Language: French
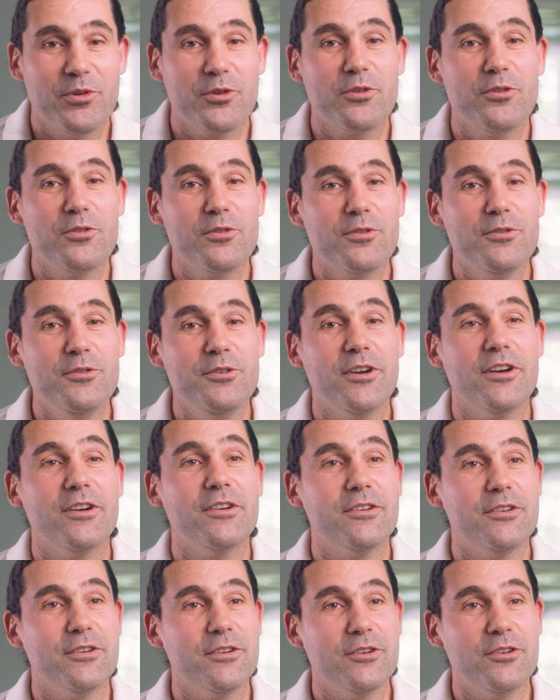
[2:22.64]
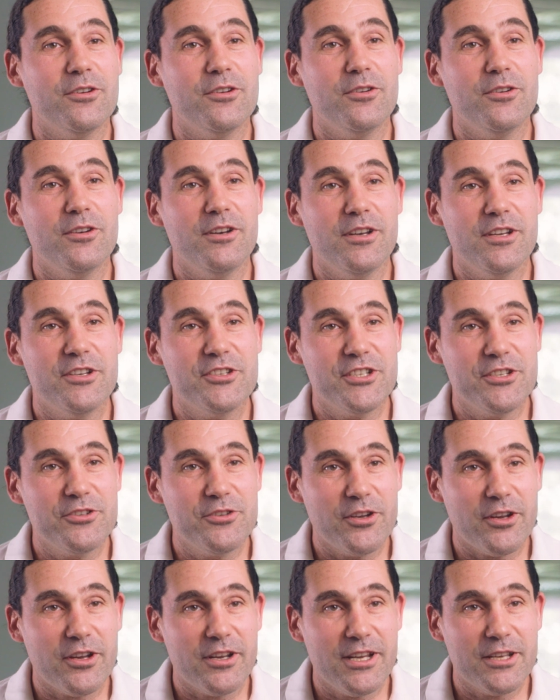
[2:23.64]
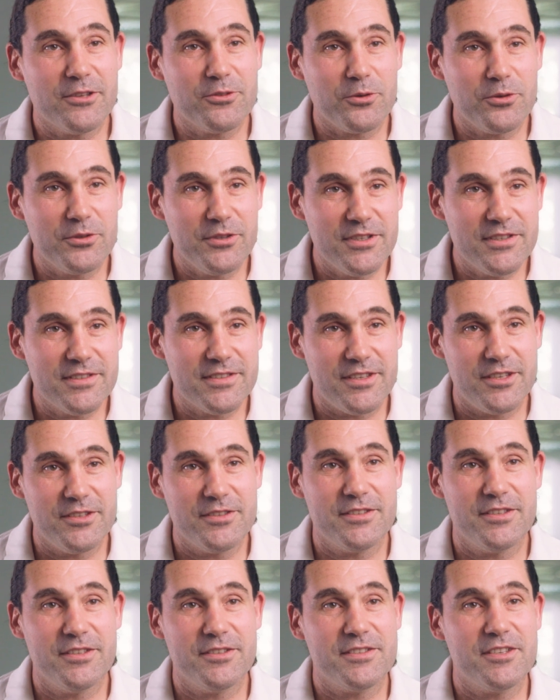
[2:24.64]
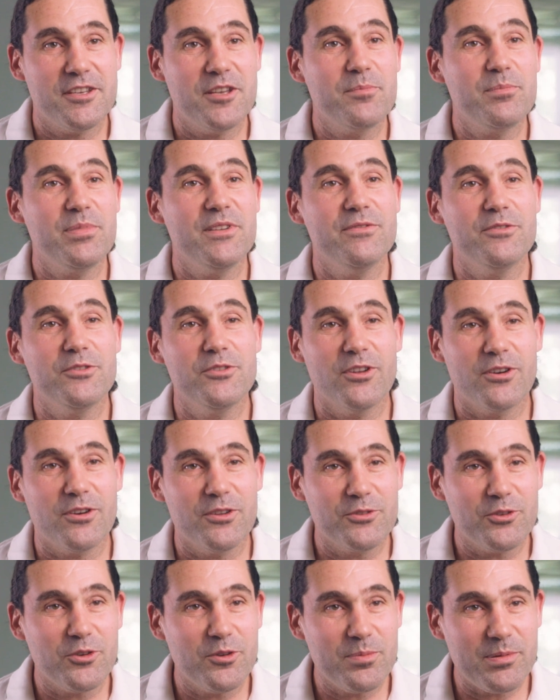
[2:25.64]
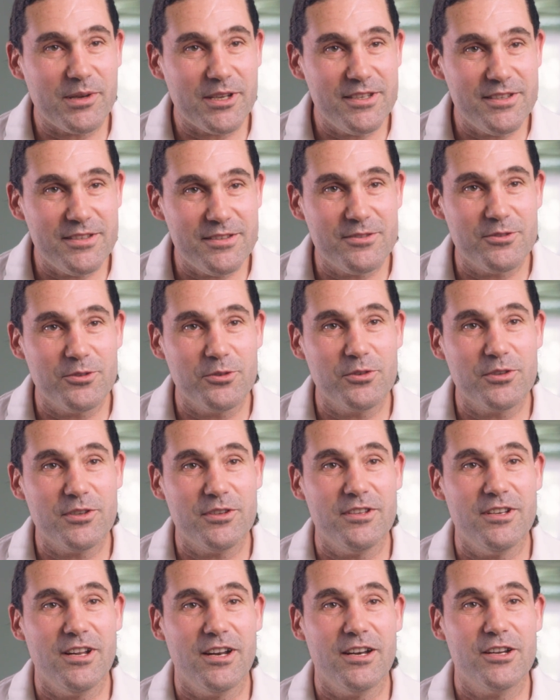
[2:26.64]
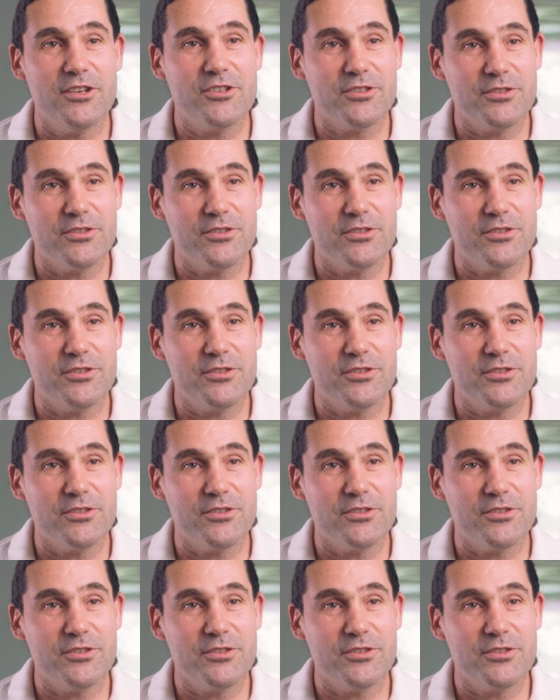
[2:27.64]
pour conclure, euh, l'ingénieur électronique, c'est un pivot dans l'entreprise, donc il a la